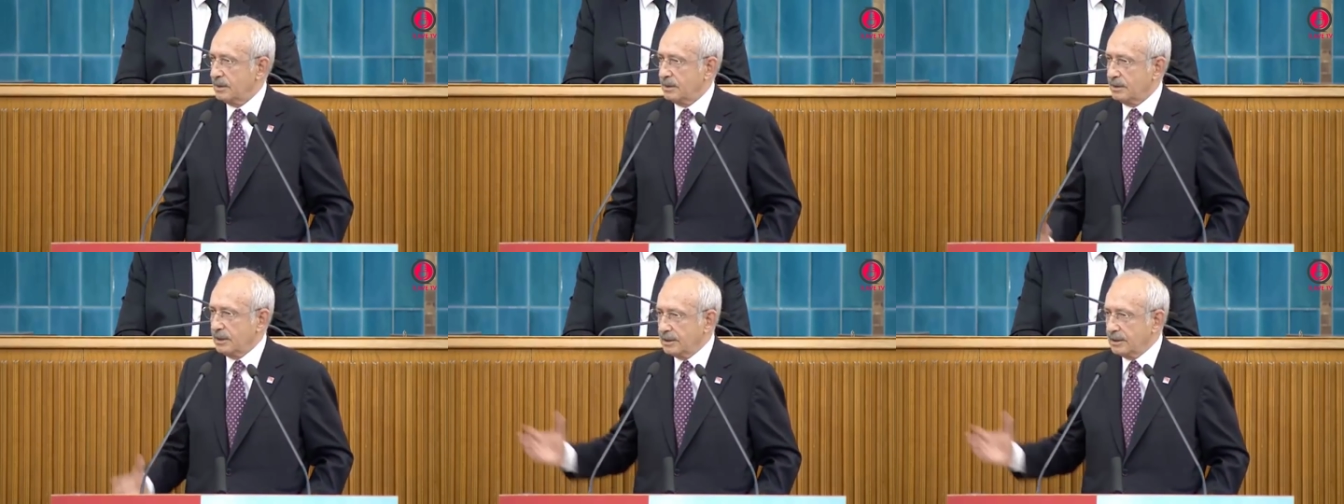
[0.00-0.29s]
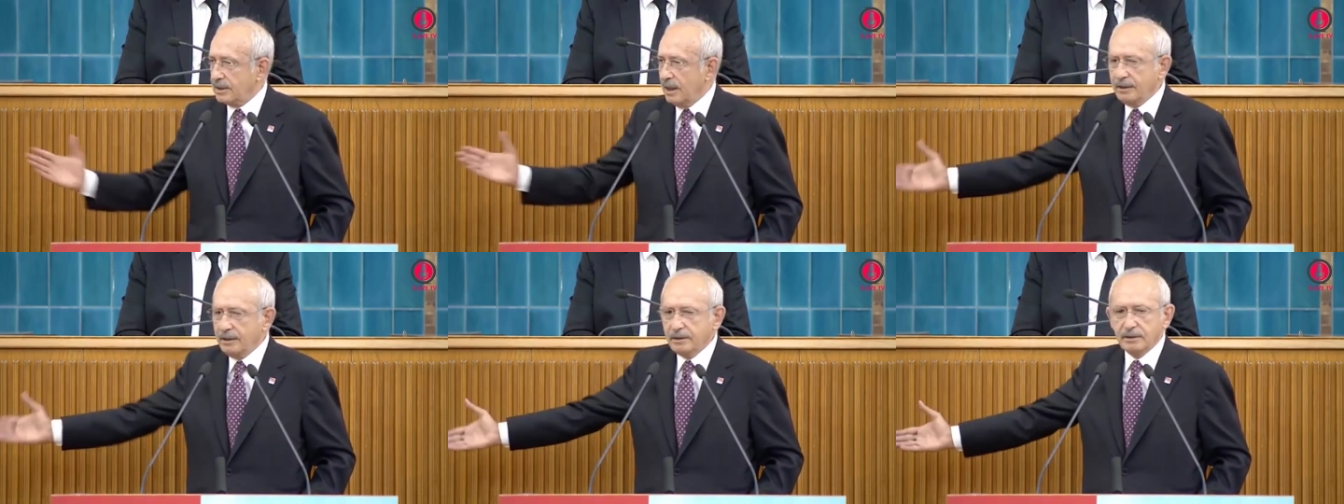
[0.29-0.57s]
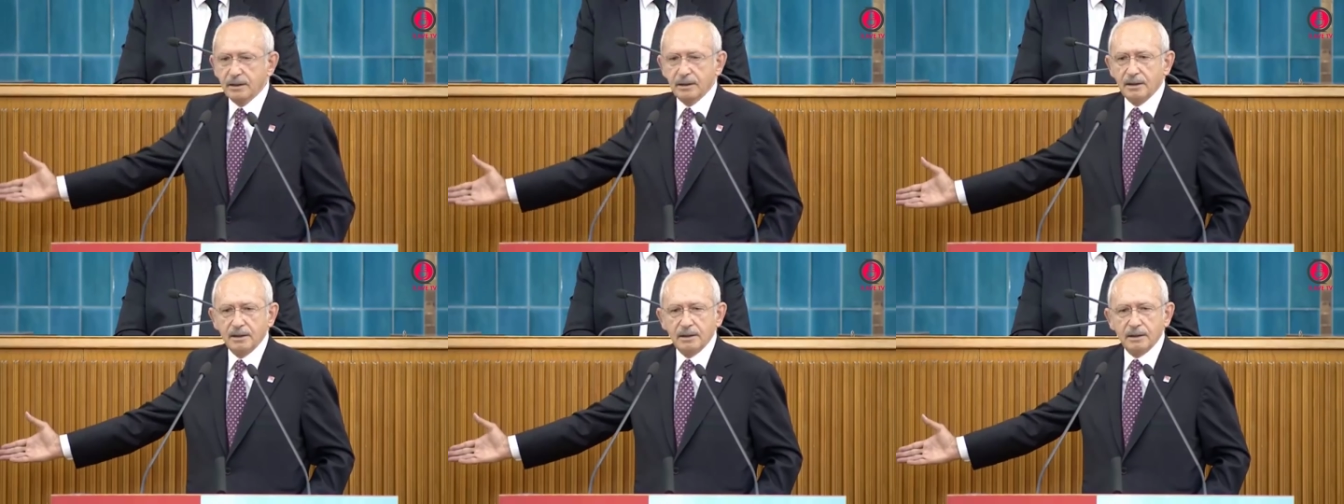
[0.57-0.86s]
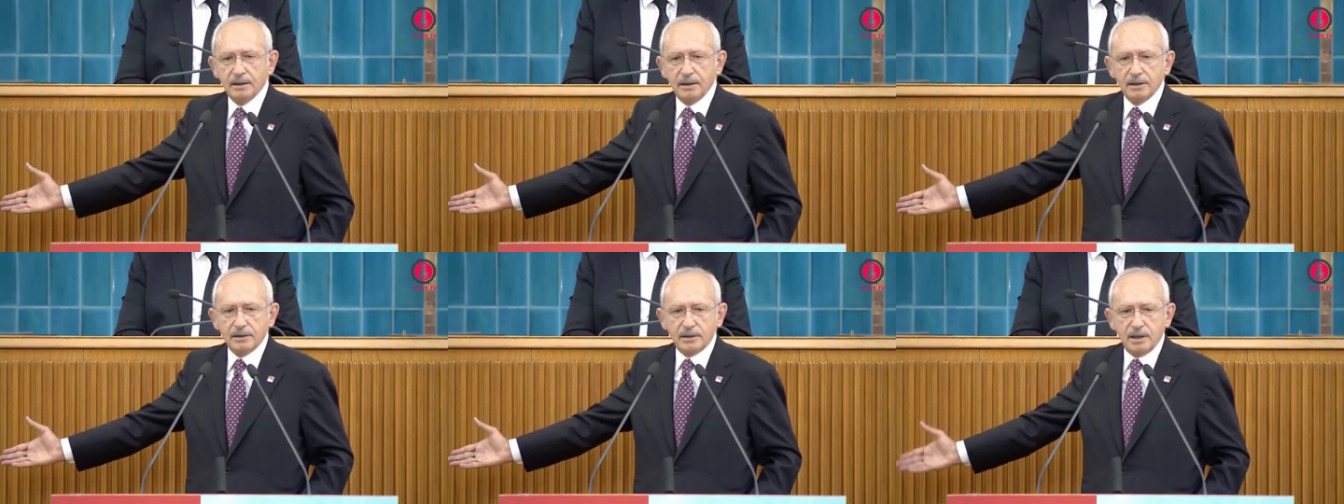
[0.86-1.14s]
Neden?
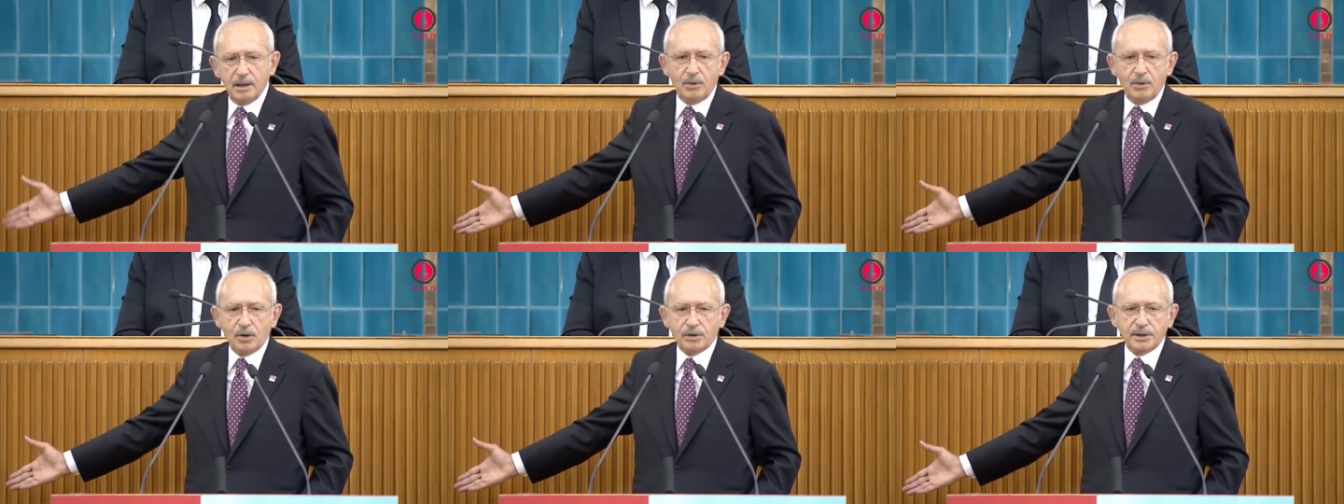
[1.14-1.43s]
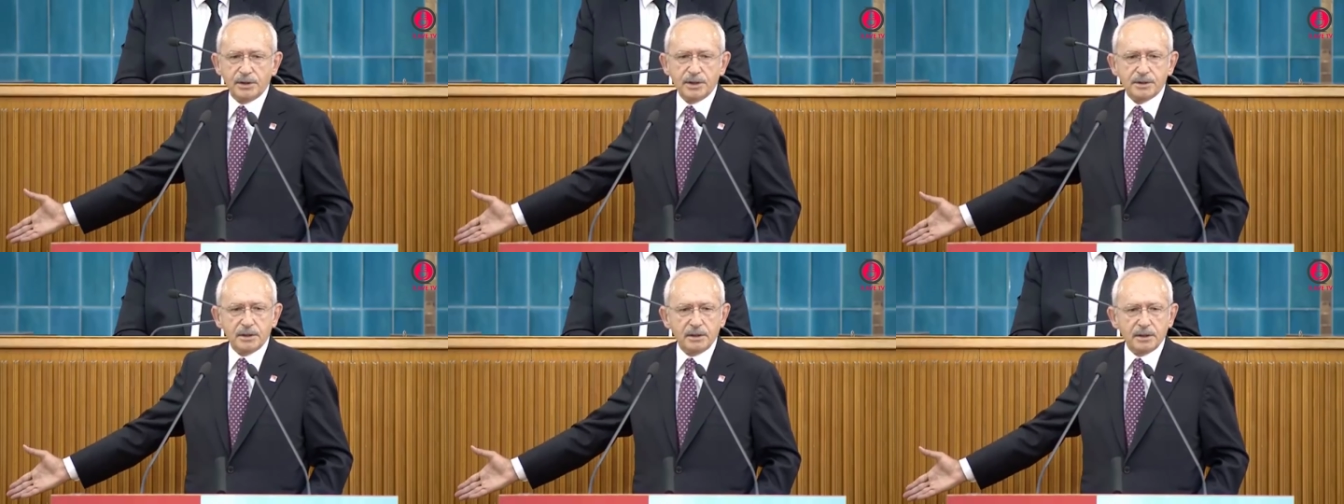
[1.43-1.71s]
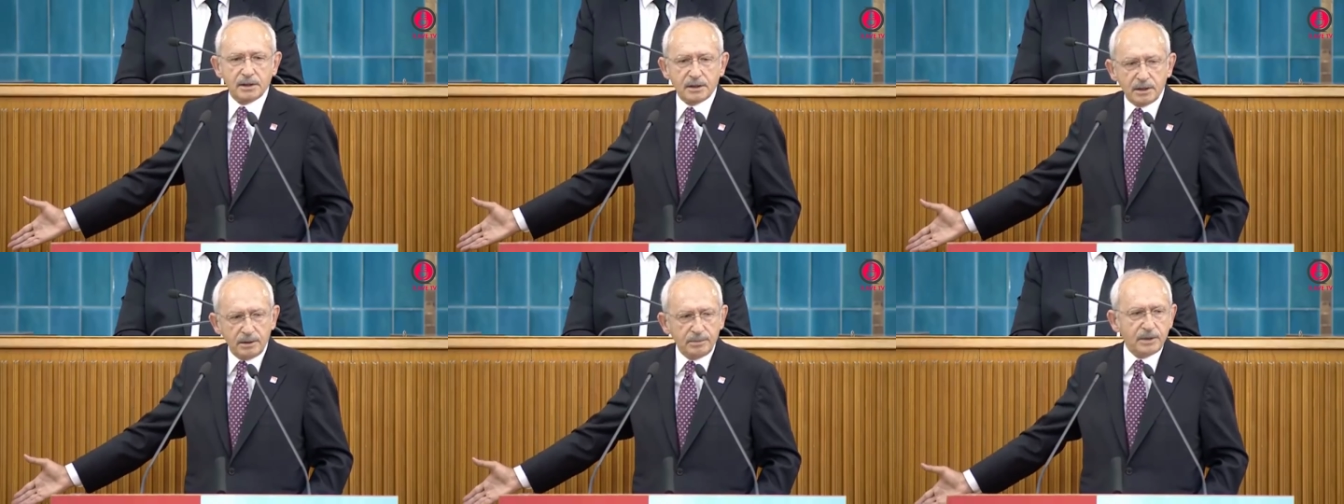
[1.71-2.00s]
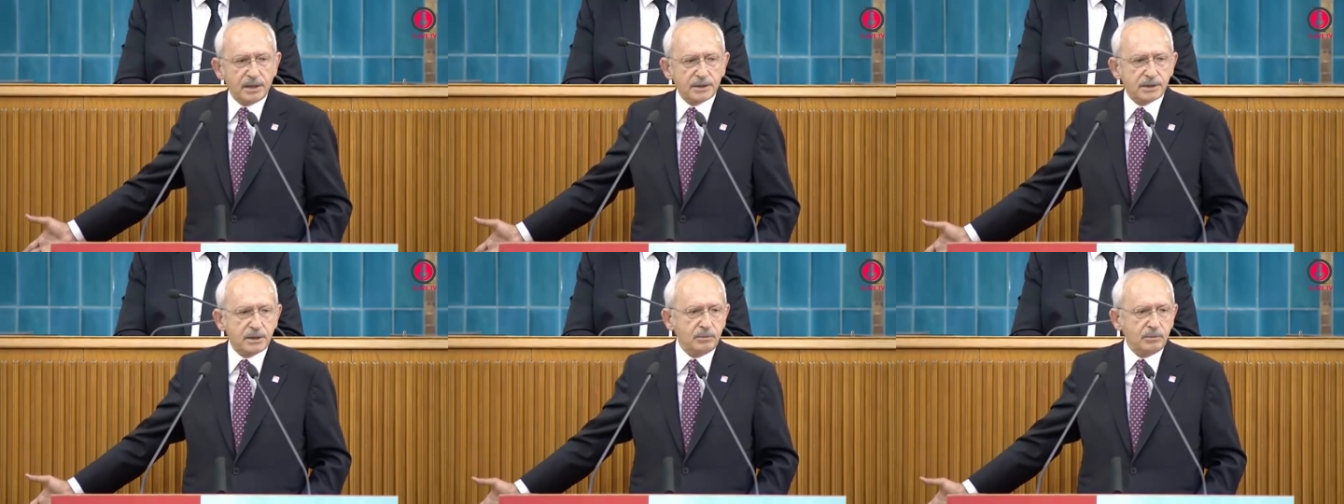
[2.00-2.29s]
E, demokrasinin
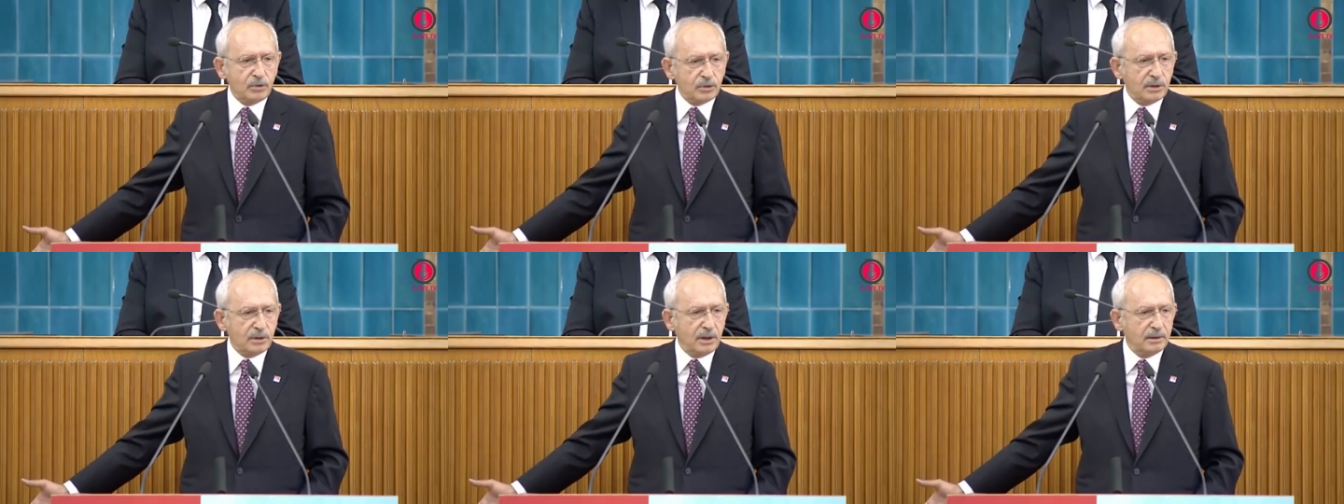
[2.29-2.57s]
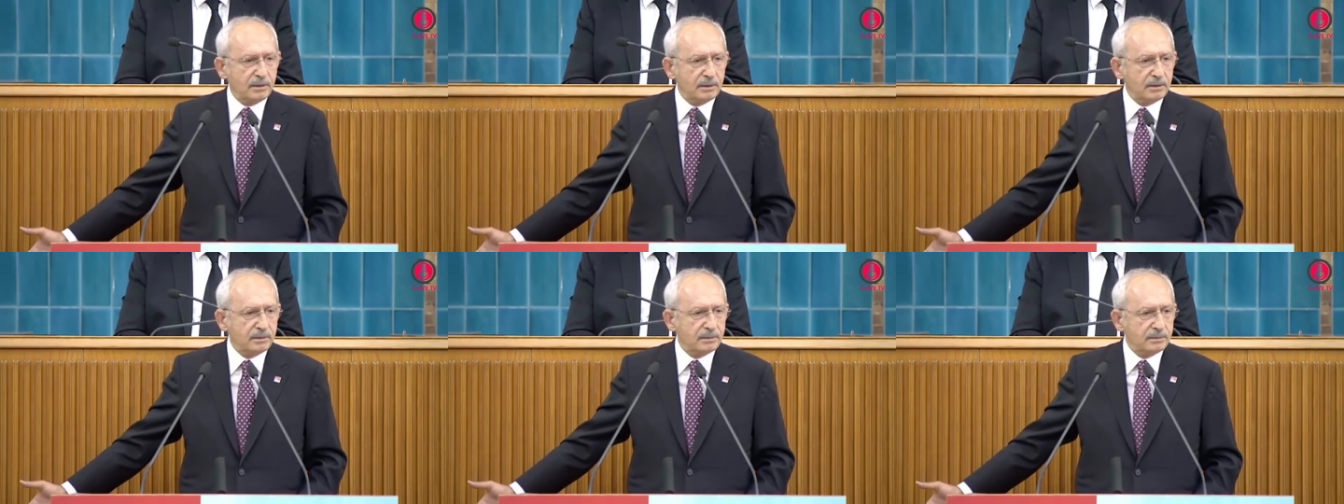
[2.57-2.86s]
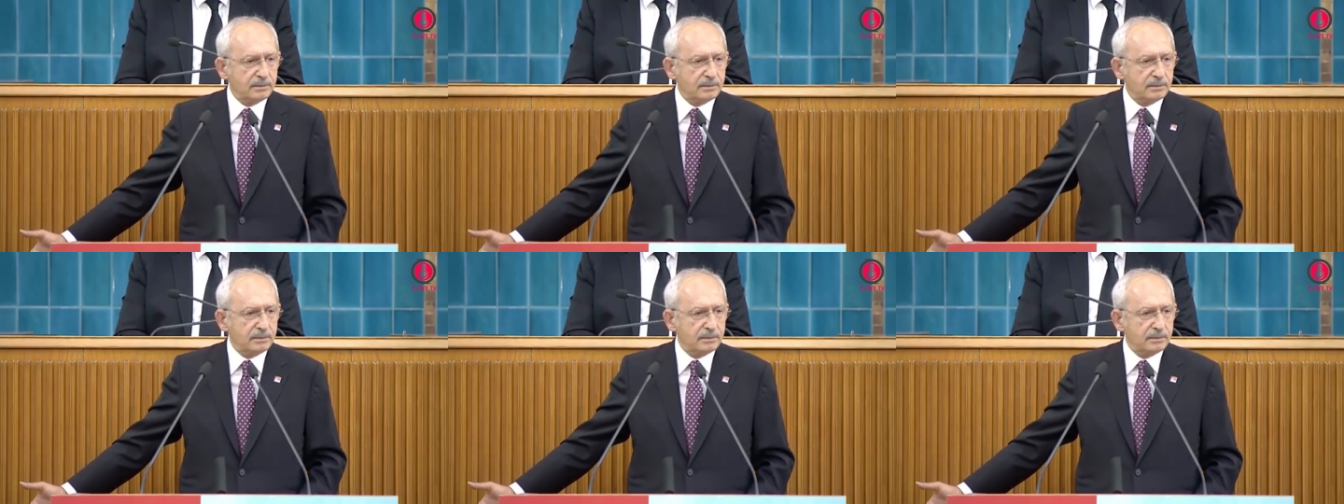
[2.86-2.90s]
kıblesi burada.